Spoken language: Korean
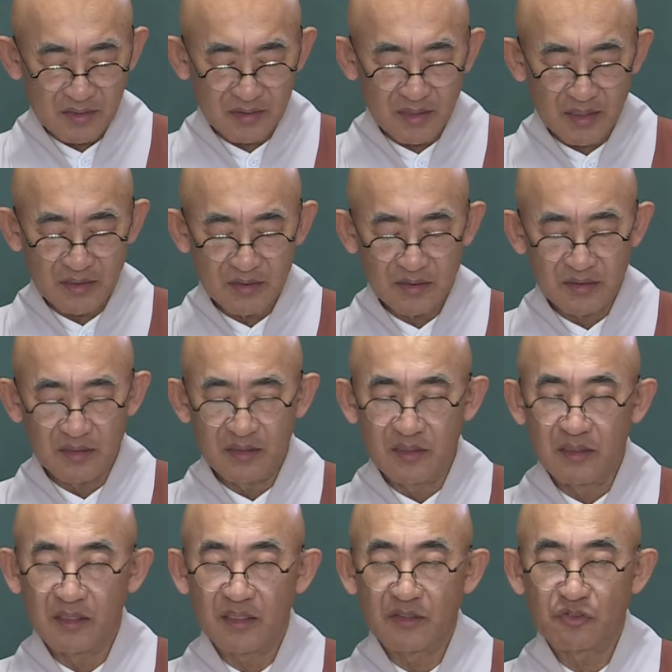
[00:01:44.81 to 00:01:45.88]
나는
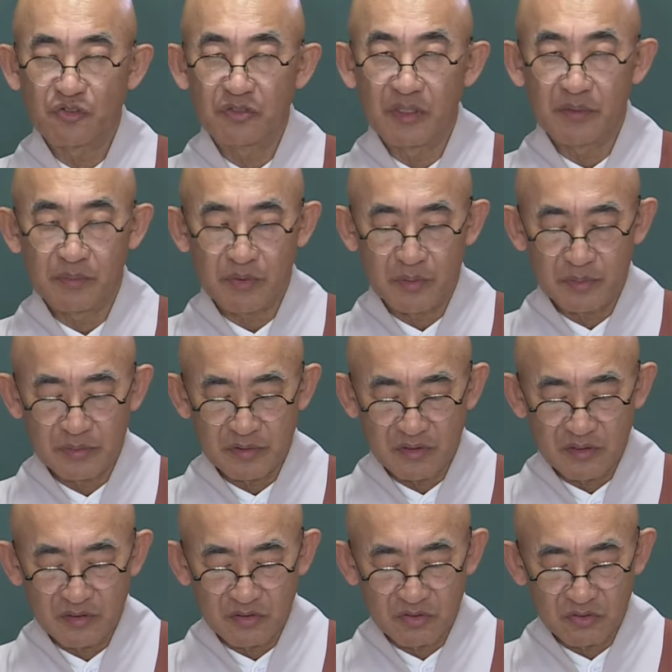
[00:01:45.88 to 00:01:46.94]
이러한 수행법으로
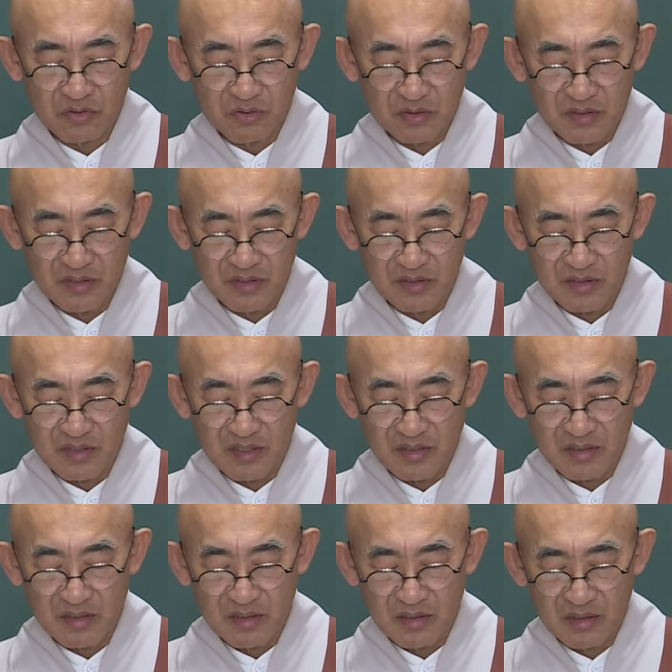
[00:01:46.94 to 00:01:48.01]
스스로
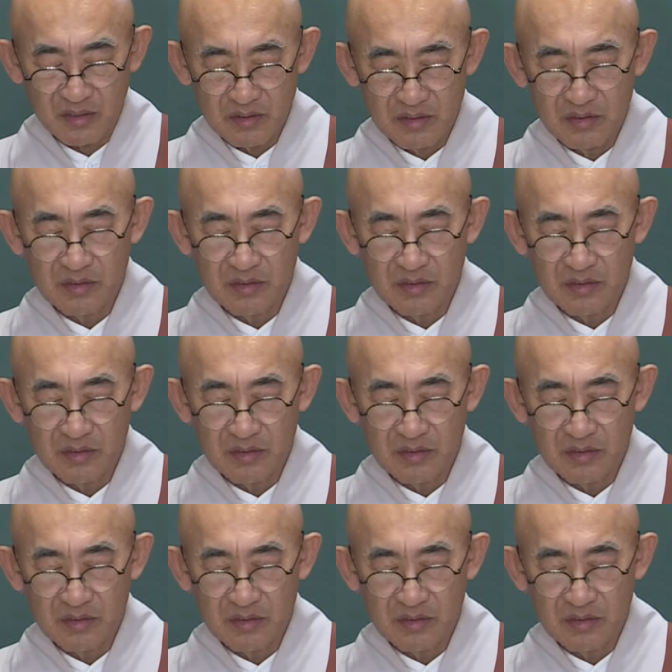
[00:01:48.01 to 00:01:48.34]
증득해서